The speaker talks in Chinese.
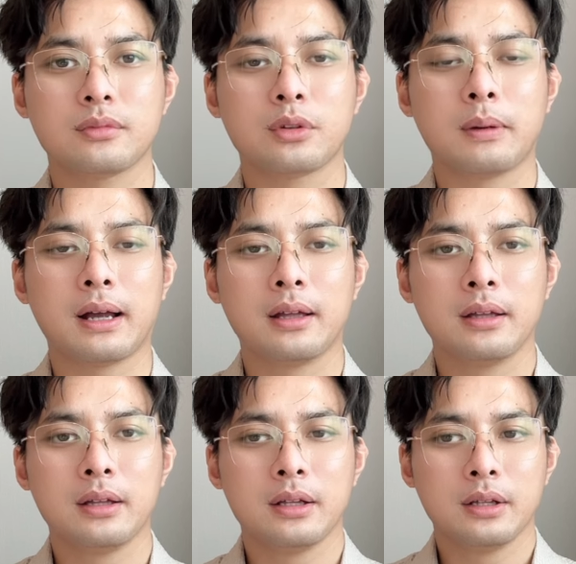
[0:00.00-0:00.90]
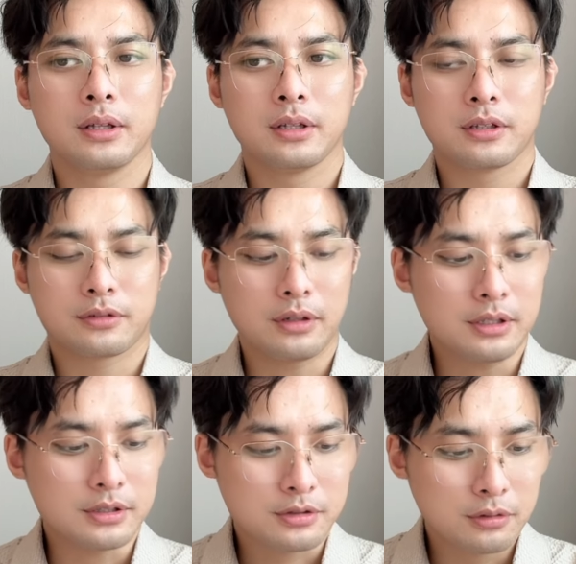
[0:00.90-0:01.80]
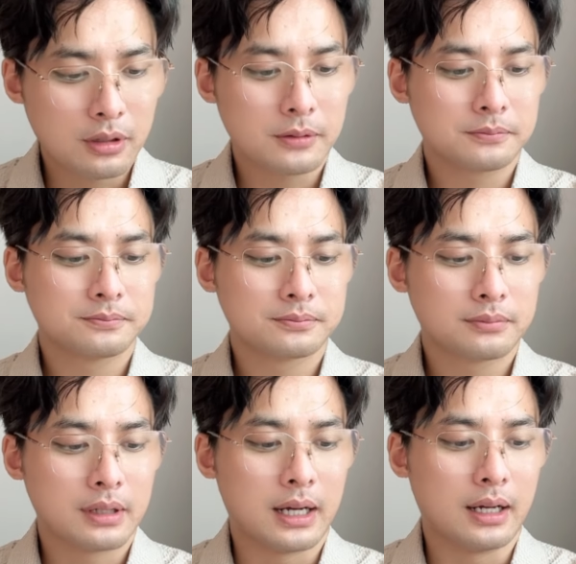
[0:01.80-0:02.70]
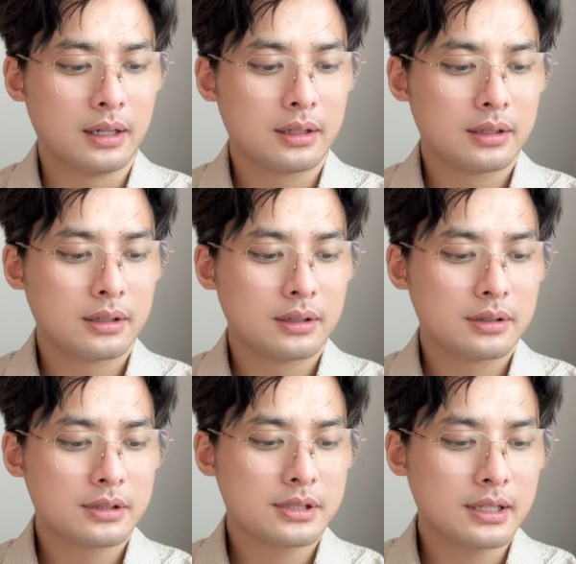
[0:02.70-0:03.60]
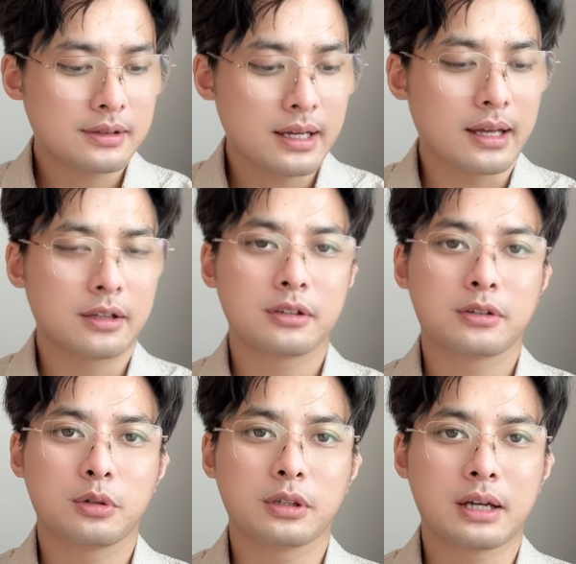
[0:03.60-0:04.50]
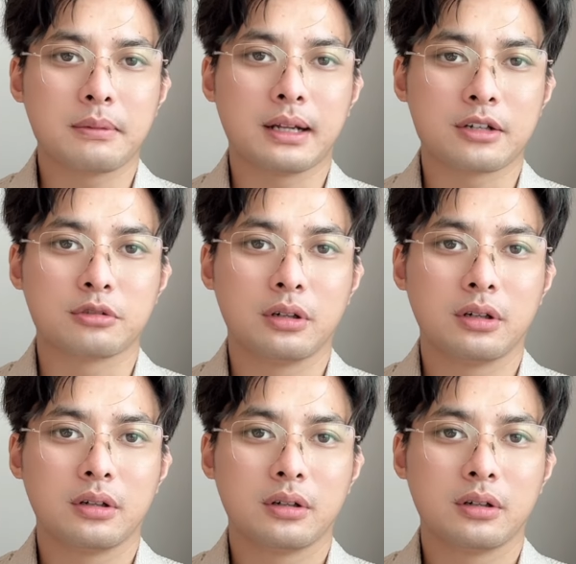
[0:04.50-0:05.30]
对吧？所以说啊，现在对于他们来说，